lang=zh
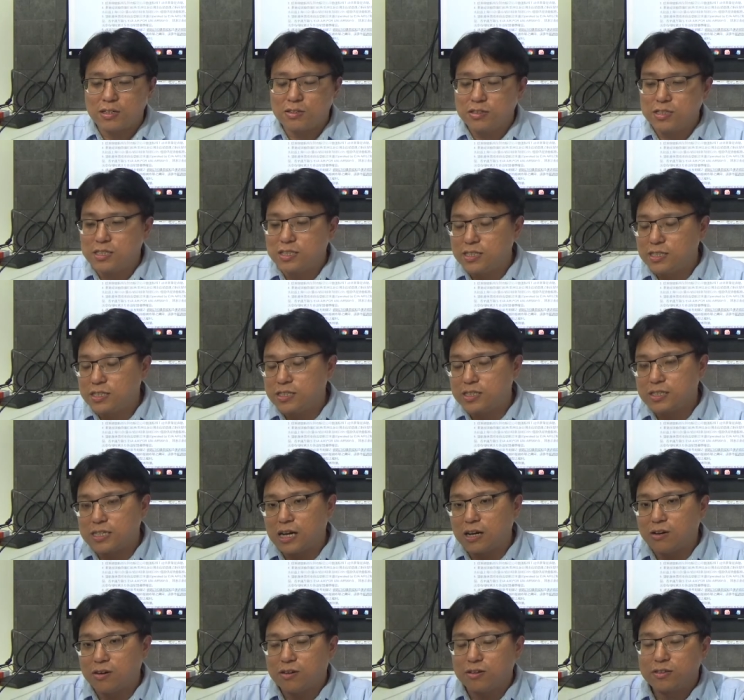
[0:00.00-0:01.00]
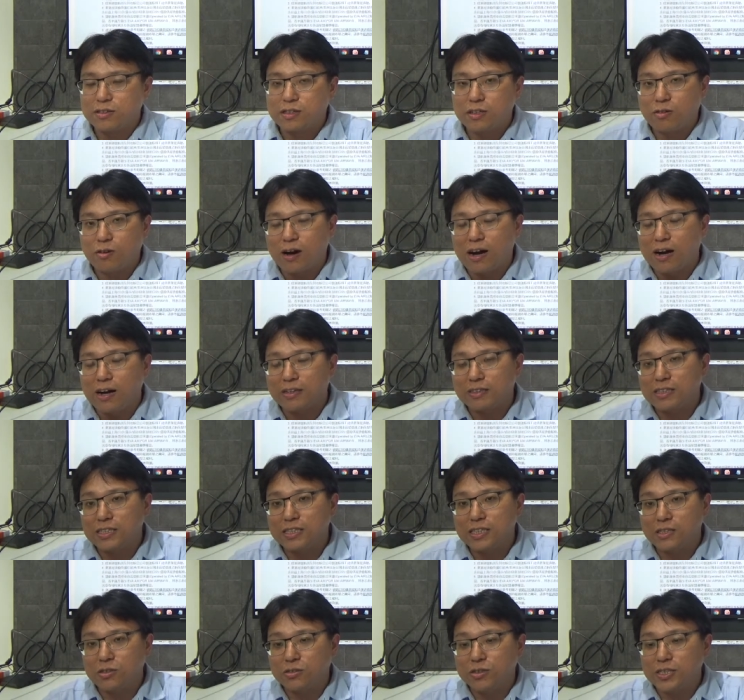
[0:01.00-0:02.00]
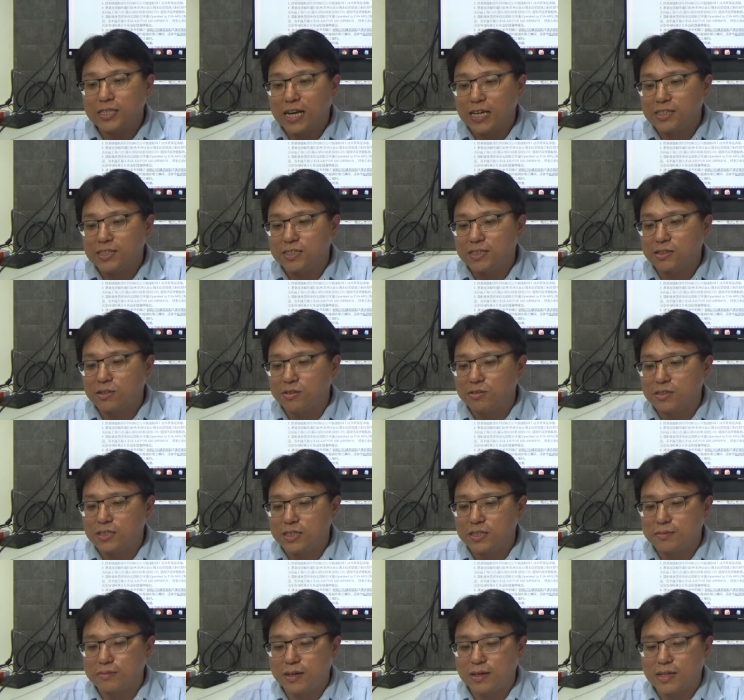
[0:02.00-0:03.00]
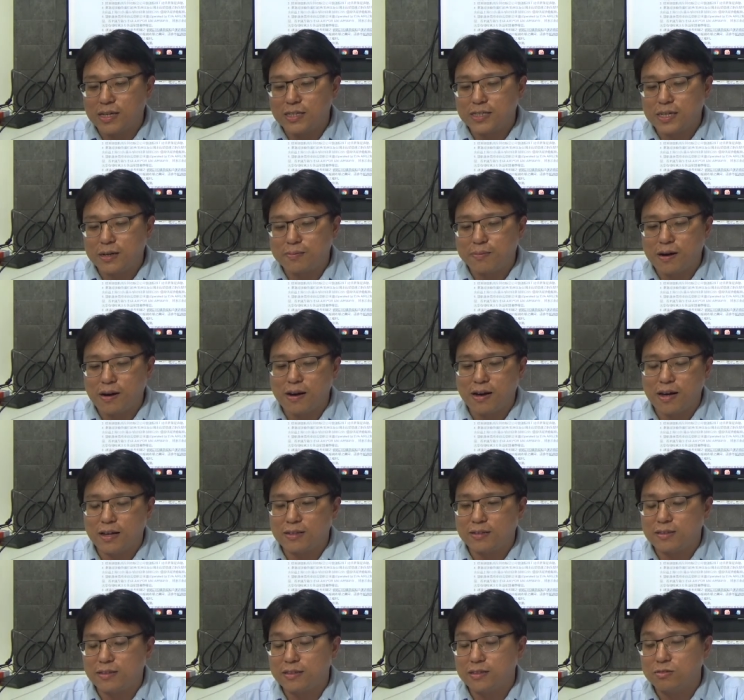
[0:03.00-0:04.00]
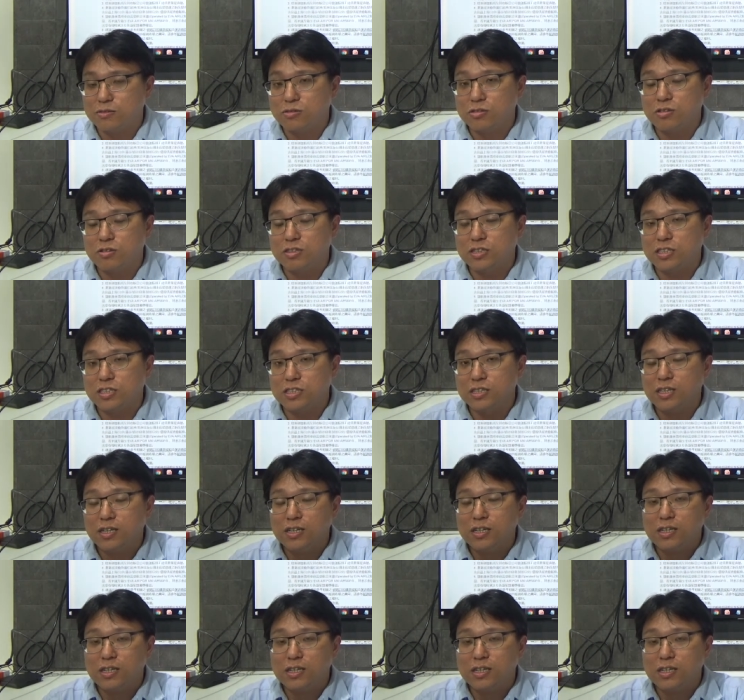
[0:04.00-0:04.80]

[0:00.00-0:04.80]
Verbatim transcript: 就是长隆华航这些都是三十公斤嘛，那像包含你们说是。